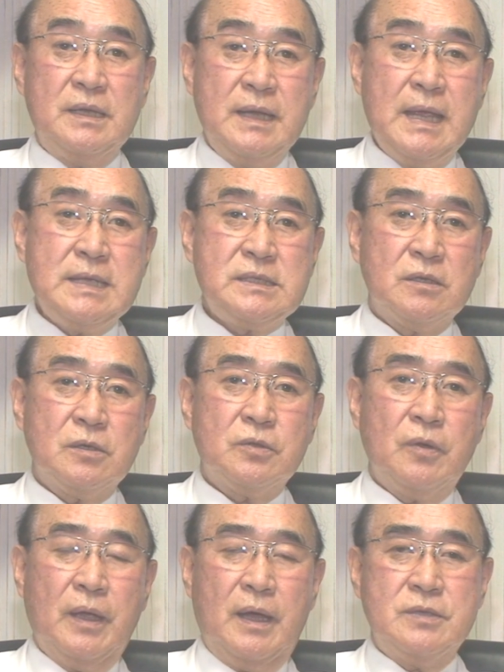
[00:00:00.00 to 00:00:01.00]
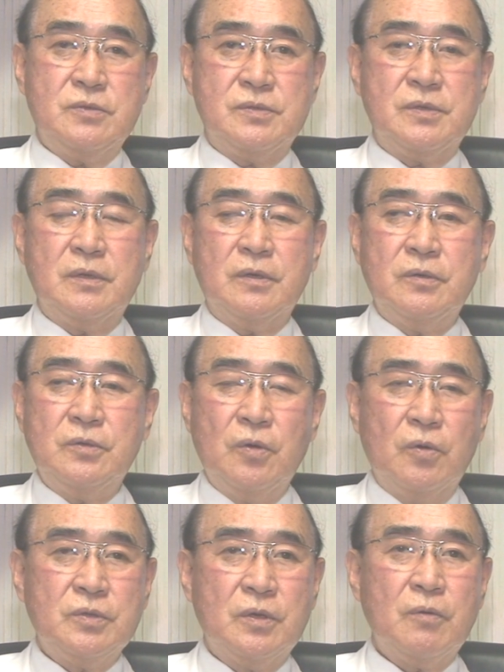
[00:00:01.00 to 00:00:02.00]
레이서를 통해 가지고서는
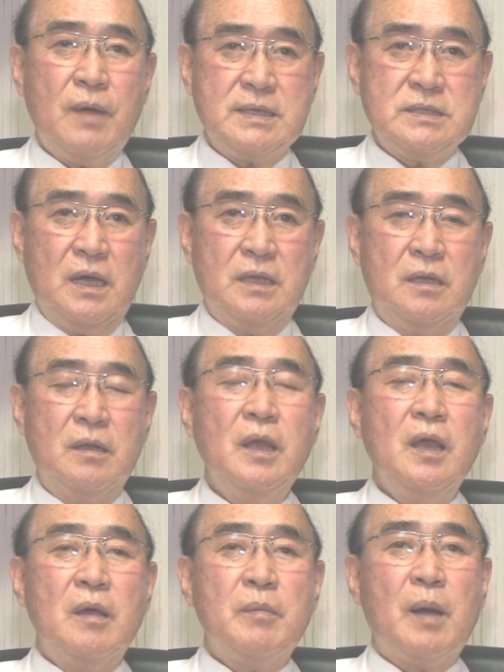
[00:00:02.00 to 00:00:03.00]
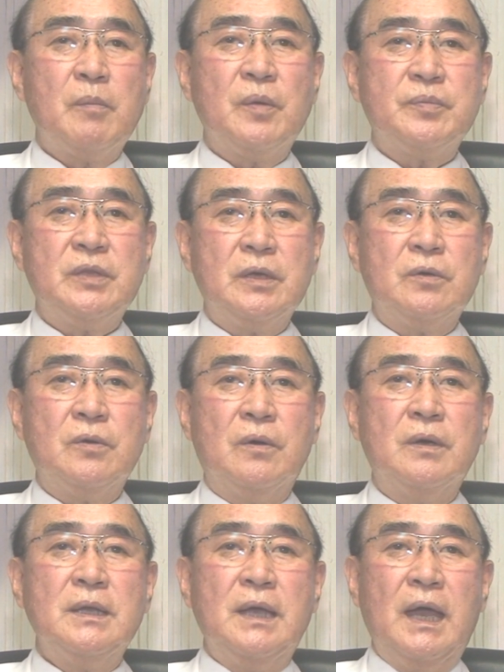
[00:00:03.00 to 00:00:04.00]
그노도를 확장하는 방법도
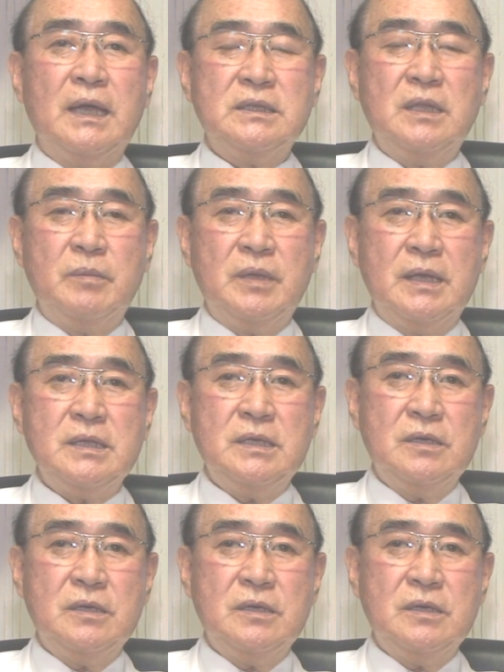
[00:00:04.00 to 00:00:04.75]
있고 하기 때문에